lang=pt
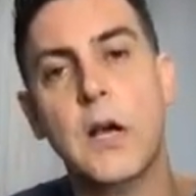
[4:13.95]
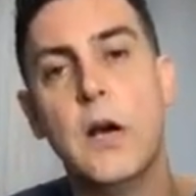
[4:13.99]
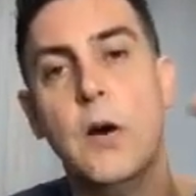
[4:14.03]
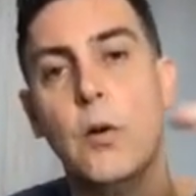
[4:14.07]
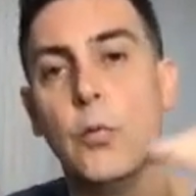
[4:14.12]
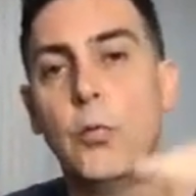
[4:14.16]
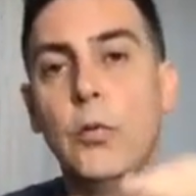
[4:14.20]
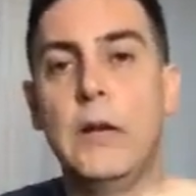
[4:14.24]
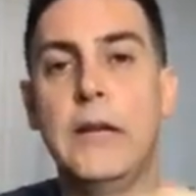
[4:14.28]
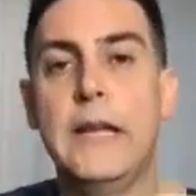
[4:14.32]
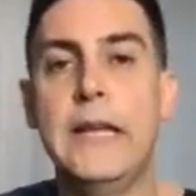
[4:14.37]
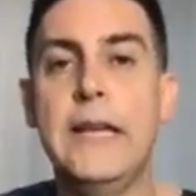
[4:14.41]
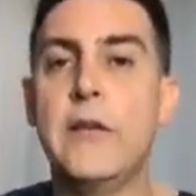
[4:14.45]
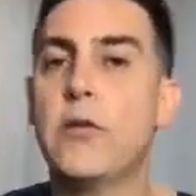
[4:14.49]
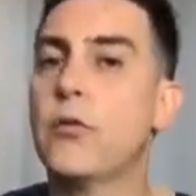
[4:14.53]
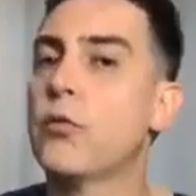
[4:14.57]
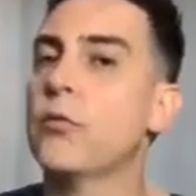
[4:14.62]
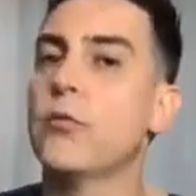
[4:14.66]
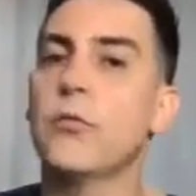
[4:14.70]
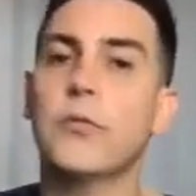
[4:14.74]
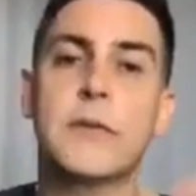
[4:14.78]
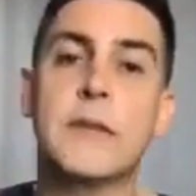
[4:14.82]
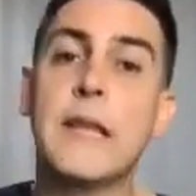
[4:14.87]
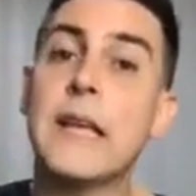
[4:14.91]
O lídio
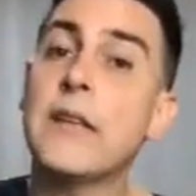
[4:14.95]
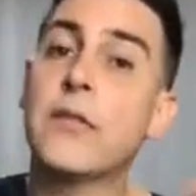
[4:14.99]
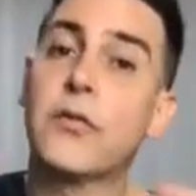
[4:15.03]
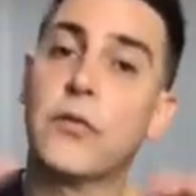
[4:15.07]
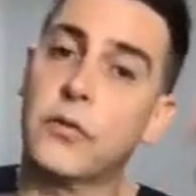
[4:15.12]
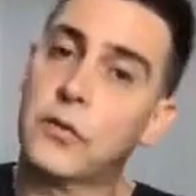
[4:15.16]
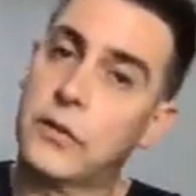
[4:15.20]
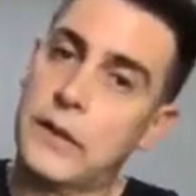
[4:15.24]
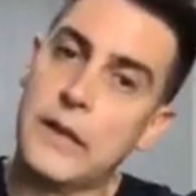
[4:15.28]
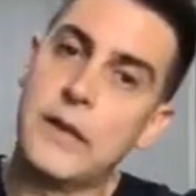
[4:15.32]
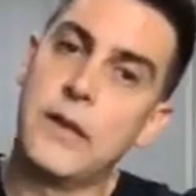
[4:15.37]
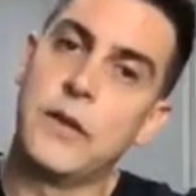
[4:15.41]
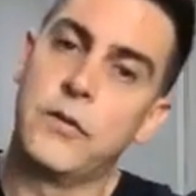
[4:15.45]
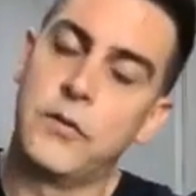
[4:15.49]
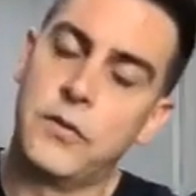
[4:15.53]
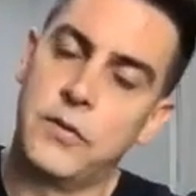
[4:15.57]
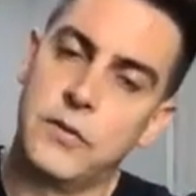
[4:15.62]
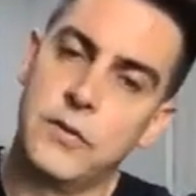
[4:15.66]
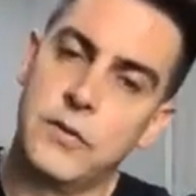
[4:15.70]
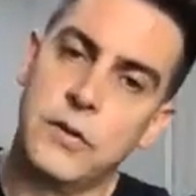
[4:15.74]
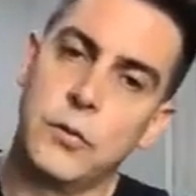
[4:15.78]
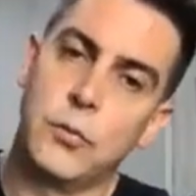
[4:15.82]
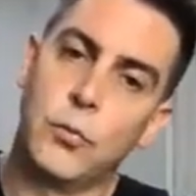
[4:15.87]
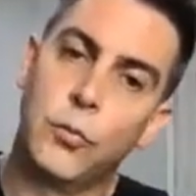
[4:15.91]
não tem sustenido
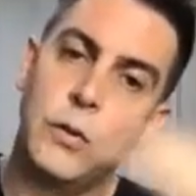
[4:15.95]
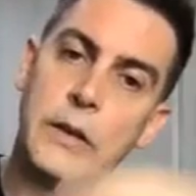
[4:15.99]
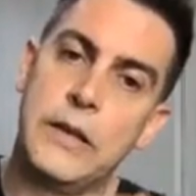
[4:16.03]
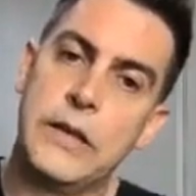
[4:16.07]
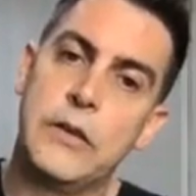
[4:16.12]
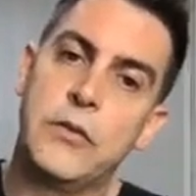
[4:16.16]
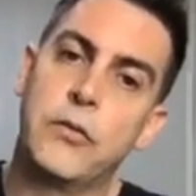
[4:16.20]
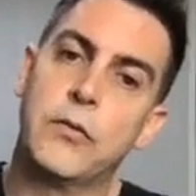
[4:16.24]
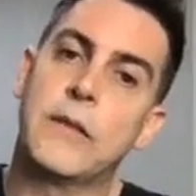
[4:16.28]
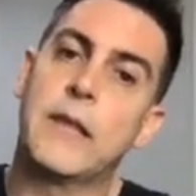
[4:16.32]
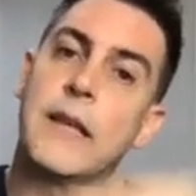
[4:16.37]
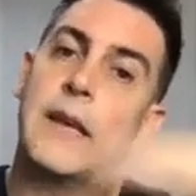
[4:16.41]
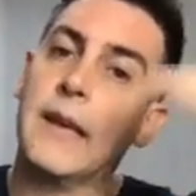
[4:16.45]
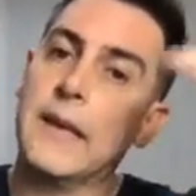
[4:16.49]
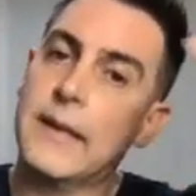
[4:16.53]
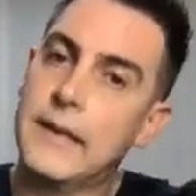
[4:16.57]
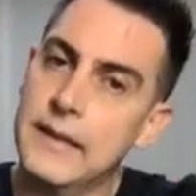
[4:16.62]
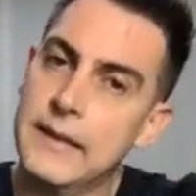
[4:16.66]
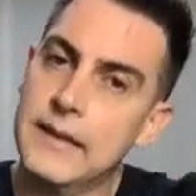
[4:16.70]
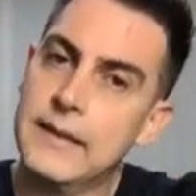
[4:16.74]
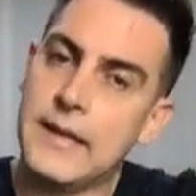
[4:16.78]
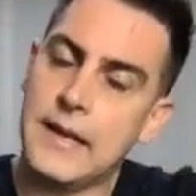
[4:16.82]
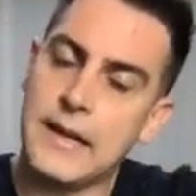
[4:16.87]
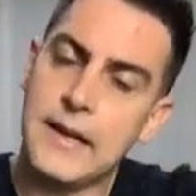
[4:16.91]
5, o lídio tem a
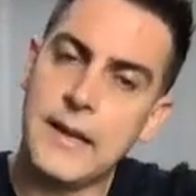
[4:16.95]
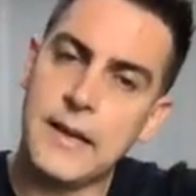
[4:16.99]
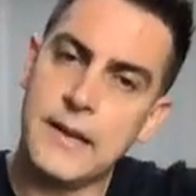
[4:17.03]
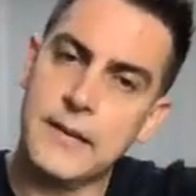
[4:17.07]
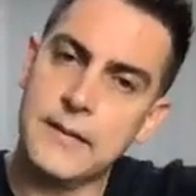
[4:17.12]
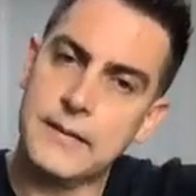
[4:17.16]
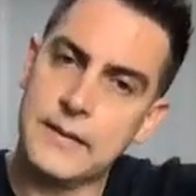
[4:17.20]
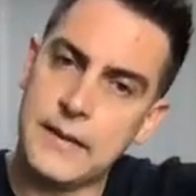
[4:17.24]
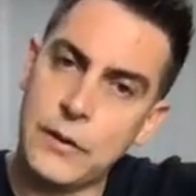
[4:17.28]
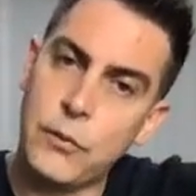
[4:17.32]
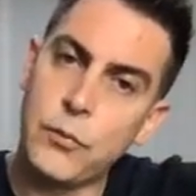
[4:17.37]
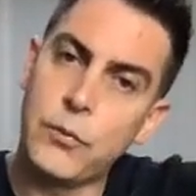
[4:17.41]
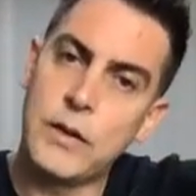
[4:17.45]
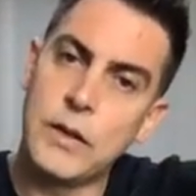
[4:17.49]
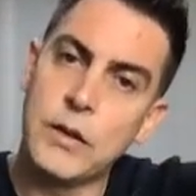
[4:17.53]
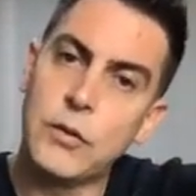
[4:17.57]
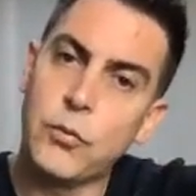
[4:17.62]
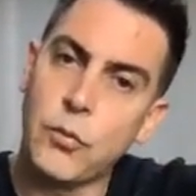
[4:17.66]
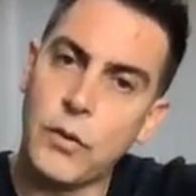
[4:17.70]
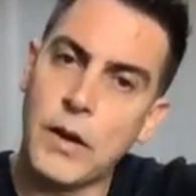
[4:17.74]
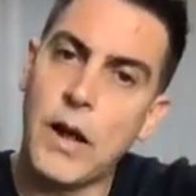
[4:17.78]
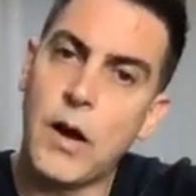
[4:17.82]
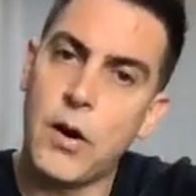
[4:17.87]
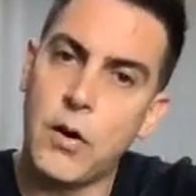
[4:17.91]
quinta tem o
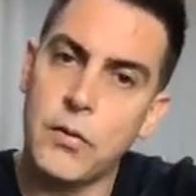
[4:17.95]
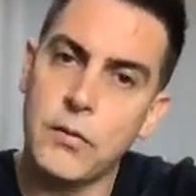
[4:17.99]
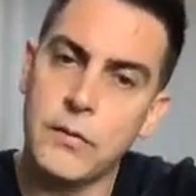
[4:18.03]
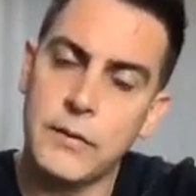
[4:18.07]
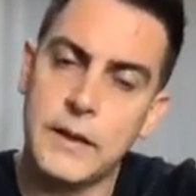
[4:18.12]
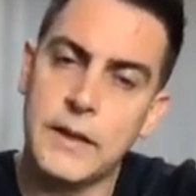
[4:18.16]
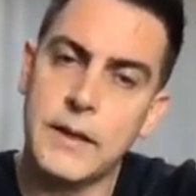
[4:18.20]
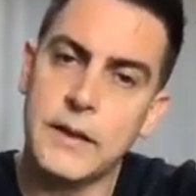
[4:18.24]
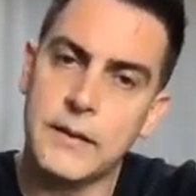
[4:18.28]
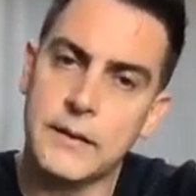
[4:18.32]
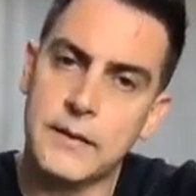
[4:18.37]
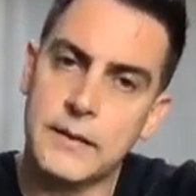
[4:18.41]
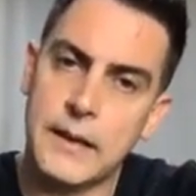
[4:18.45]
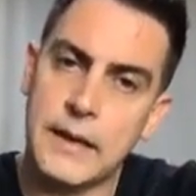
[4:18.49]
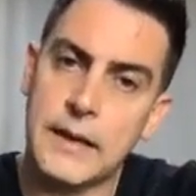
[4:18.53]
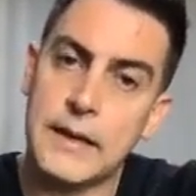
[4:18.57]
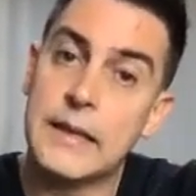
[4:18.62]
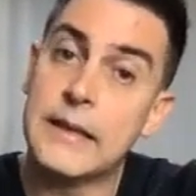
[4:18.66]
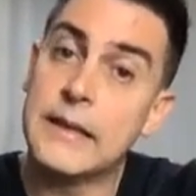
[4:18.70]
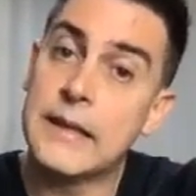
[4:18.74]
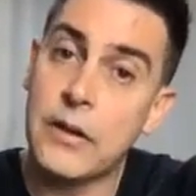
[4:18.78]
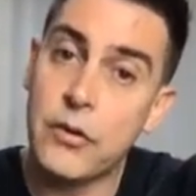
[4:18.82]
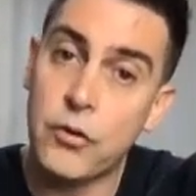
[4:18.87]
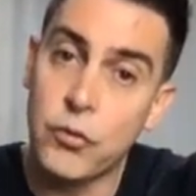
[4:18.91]
quinto grau, né? Tem a
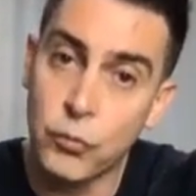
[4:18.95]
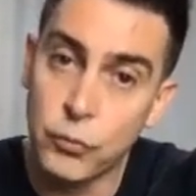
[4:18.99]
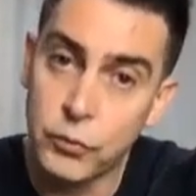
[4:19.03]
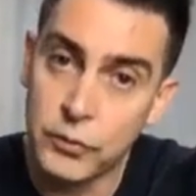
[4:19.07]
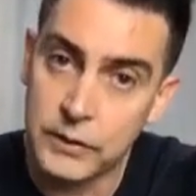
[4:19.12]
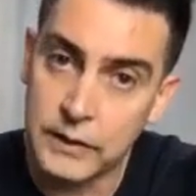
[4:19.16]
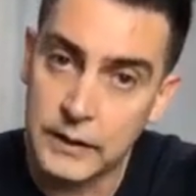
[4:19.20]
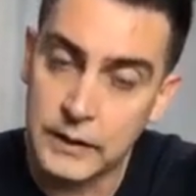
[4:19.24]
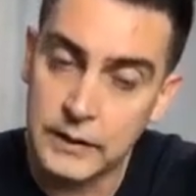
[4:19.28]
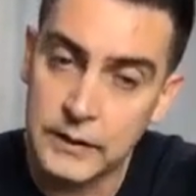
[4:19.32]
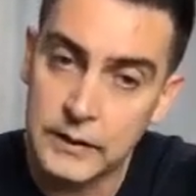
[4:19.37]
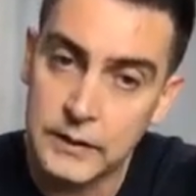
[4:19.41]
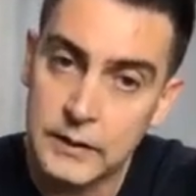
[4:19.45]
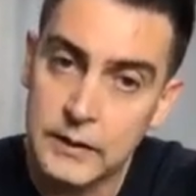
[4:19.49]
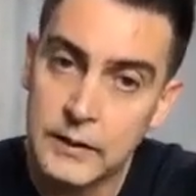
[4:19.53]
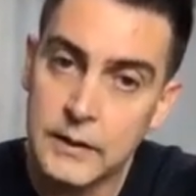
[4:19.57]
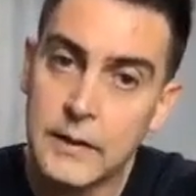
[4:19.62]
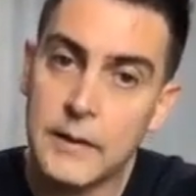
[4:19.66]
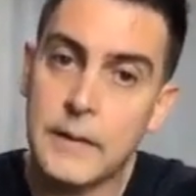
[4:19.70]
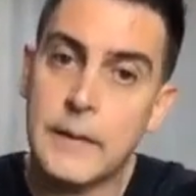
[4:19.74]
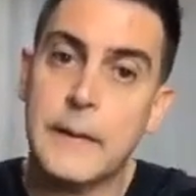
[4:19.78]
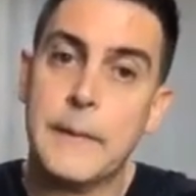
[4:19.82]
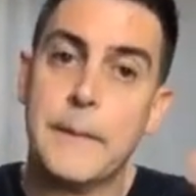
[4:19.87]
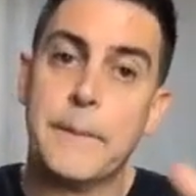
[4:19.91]
quinta justa.
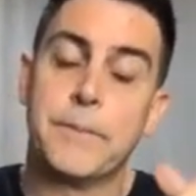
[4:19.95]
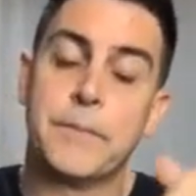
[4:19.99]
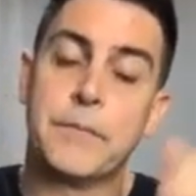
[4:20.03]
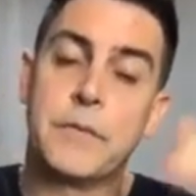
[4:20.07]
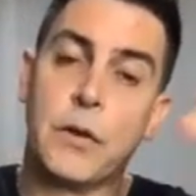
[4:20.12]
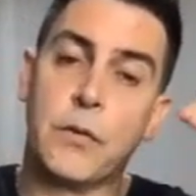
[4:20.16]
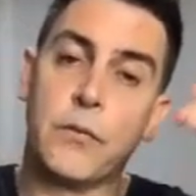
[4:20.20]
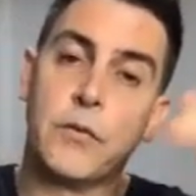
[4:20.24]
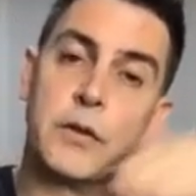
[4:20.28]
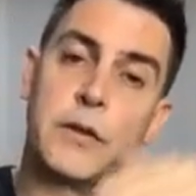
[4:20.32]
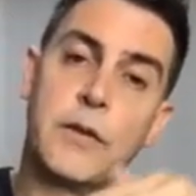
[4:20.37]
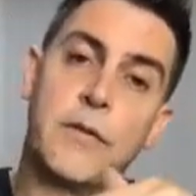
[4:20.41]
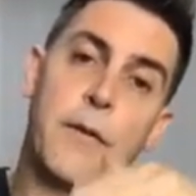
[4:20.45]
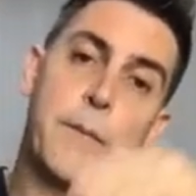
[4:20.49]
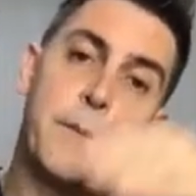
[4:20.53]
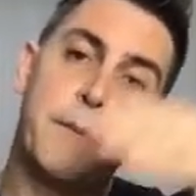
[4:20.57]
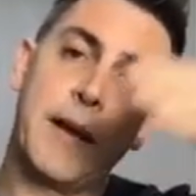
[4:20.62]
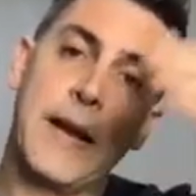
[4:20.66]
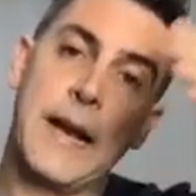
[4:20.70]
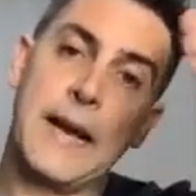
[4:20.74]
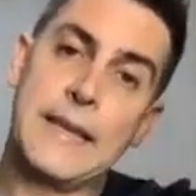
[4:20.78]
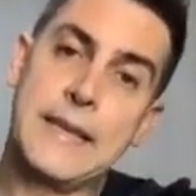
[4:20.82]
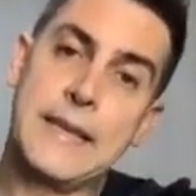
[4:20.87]
Então você vai pegar a